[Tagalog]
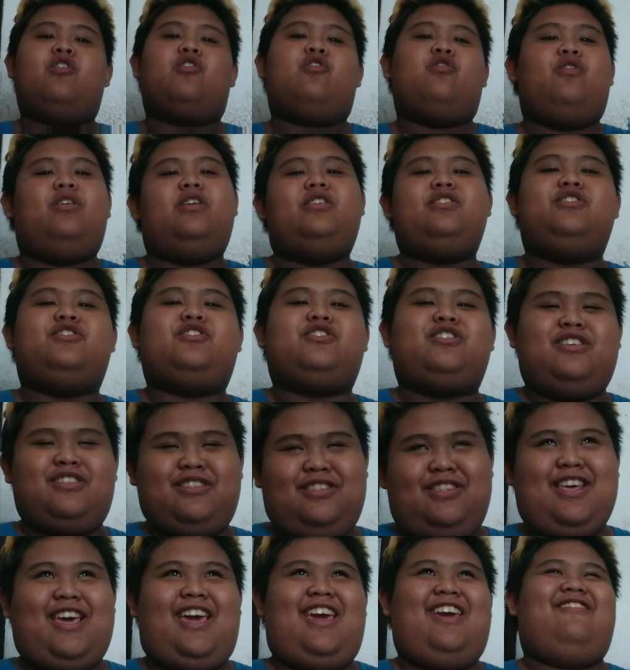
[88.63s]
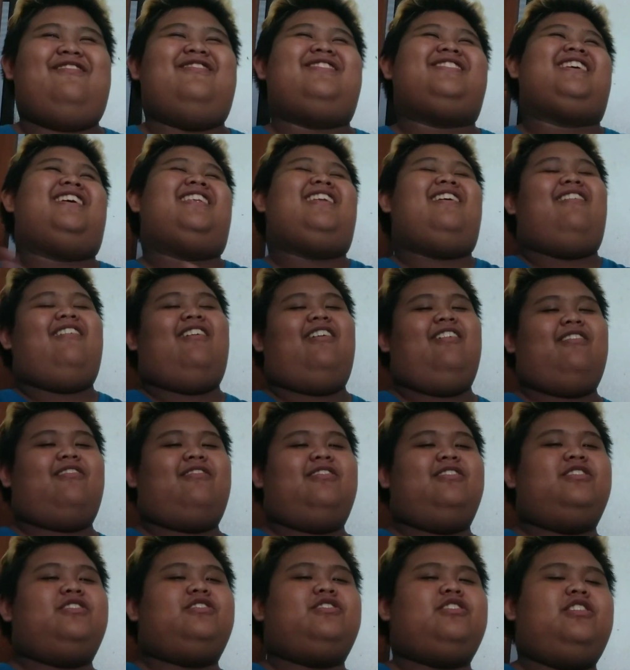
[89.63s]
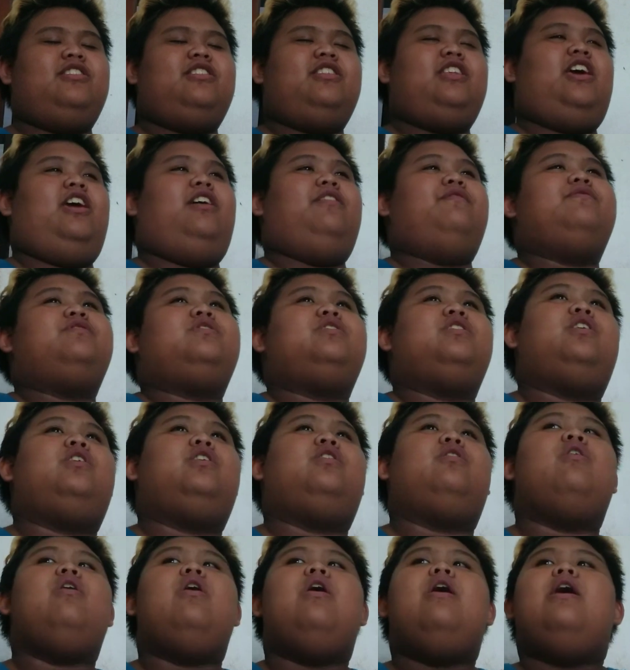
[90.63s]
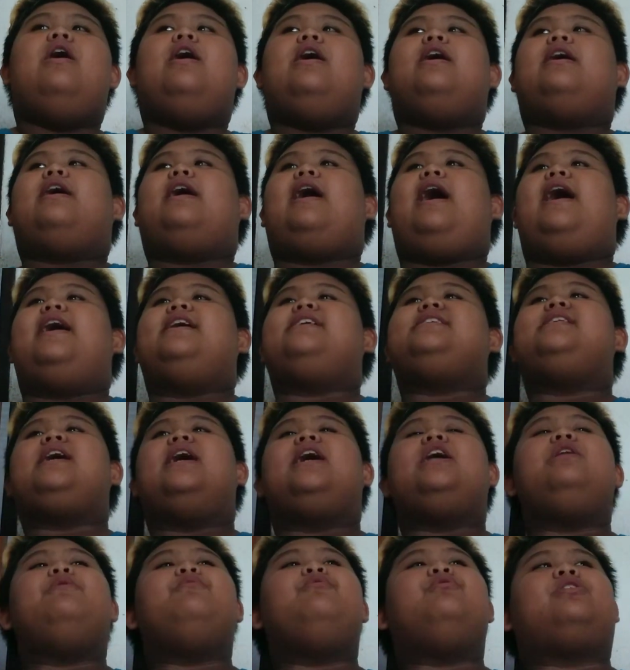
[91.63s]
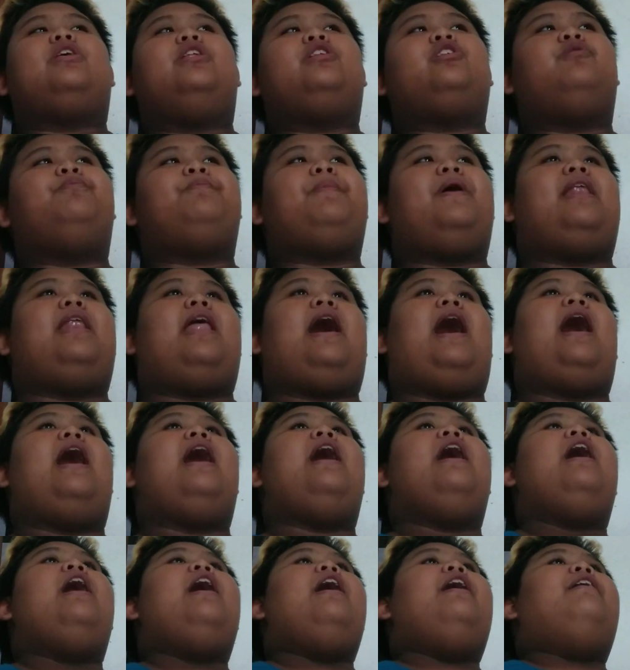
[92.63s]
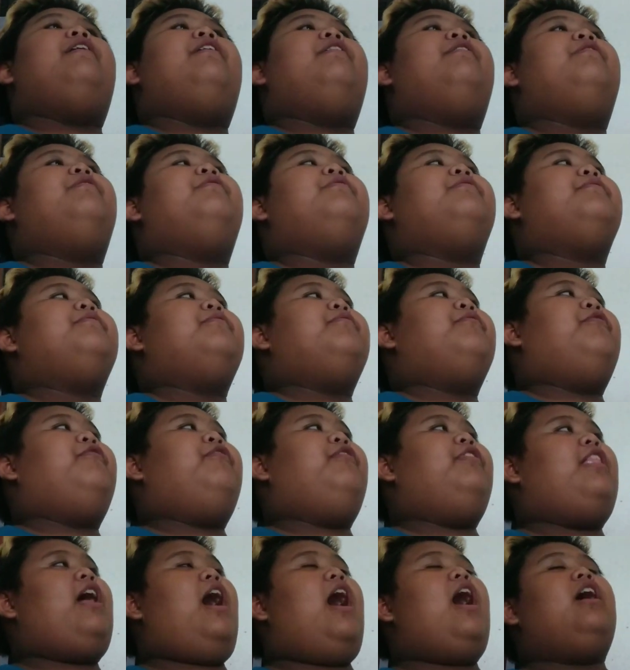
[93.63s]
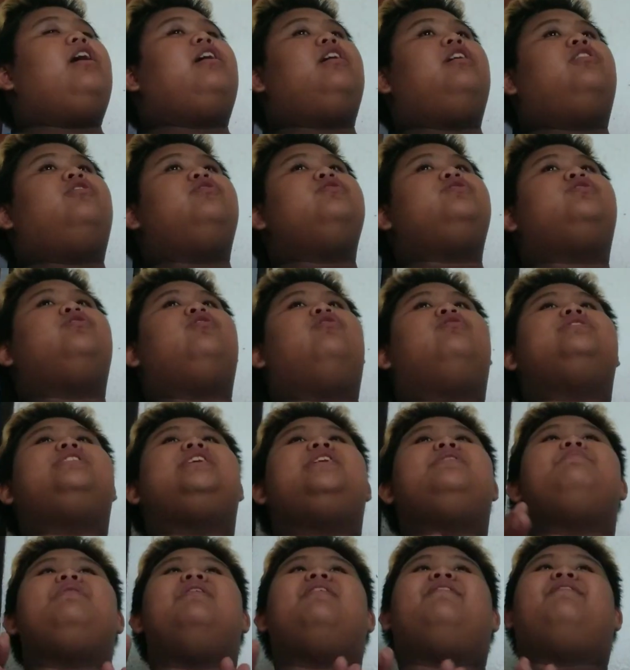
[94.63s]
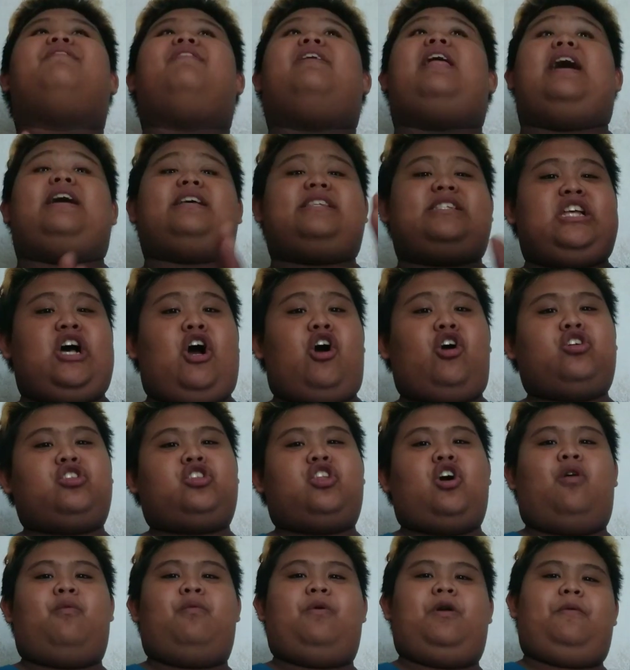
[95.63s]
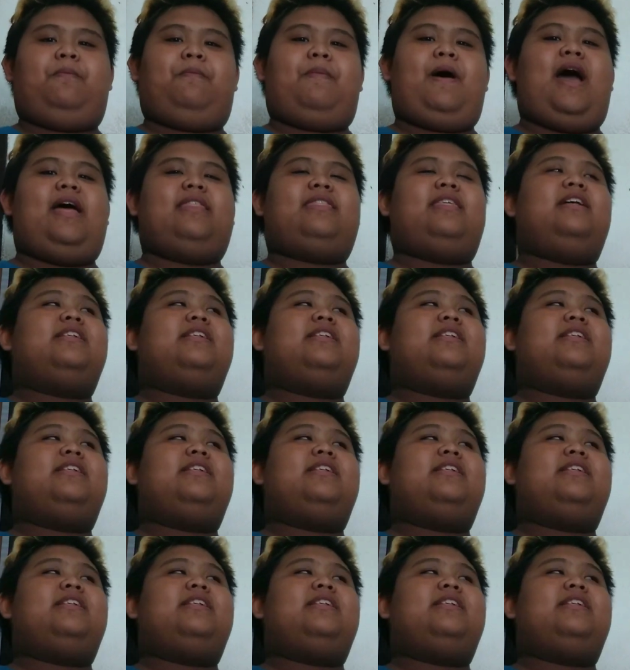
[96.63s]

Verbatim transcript: Christian Day. Sana all Christian Day. So, guys, nakalimutan ko pala. Vlog. Gusto ko sana mag-vlog sa October pa.